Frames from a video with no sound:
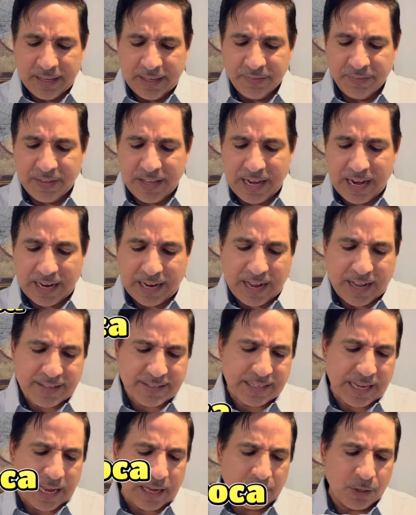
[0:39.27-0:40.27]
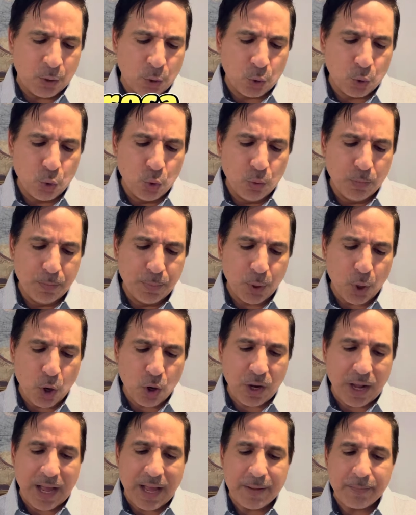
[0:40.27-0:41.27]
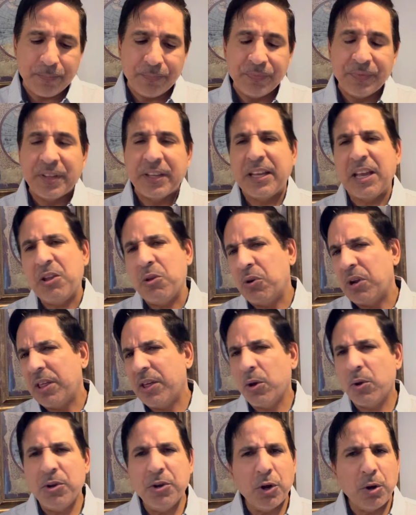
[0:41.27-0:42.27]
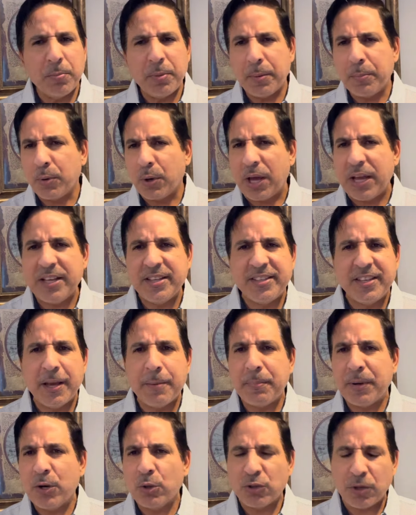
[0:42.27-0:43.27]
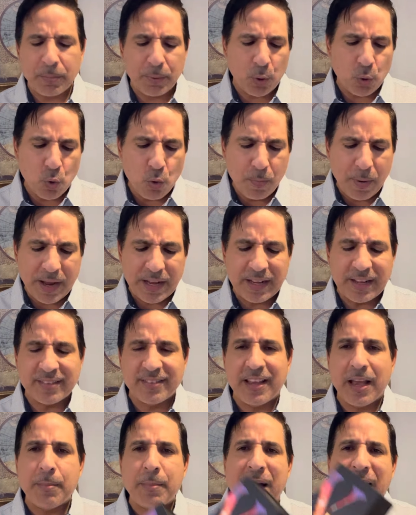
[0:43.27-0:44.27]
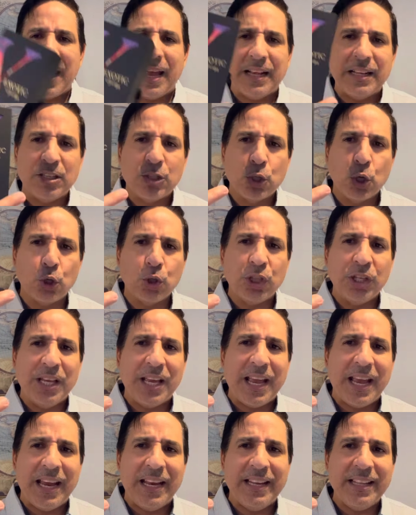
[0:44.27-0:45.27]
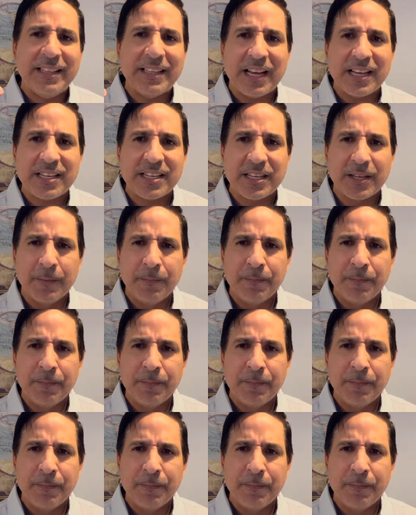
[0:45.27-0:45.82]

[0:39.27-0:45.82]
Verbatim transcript: de la casa Ru Broca, que yo le dejo el nombre por ahí siempre, no se preocupen, que se llama Exotic Heritage.